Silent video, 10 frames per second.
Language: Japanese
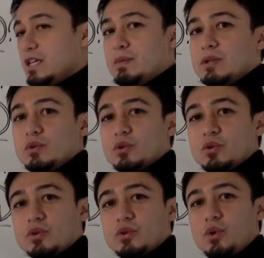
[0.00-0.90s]
今のこ
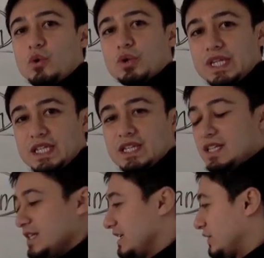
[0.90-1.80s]
の、ここに、
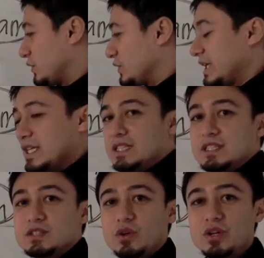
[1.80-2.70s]
この現
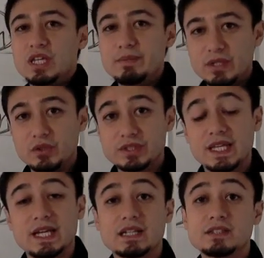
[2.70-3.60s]
実の今の
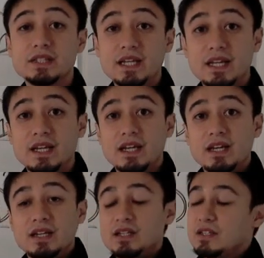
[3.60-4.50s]
生活に
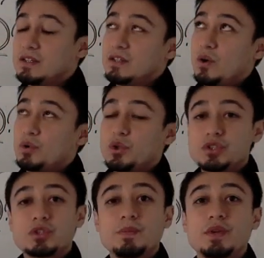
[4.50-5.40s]
落と
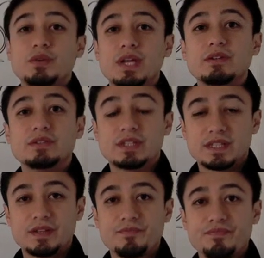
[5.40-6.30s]
し込めるようになるんで
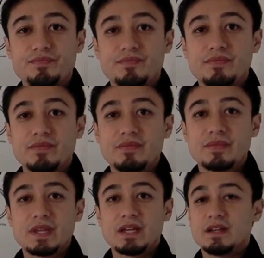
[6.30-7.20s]
すね。
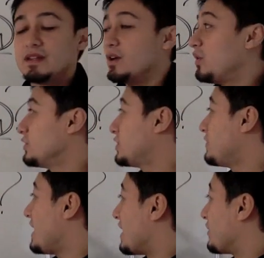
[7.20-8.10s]
で、本
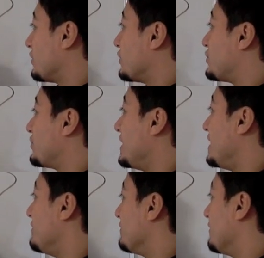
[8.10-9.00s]
当はこの
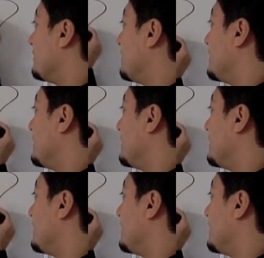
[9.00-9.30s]
dream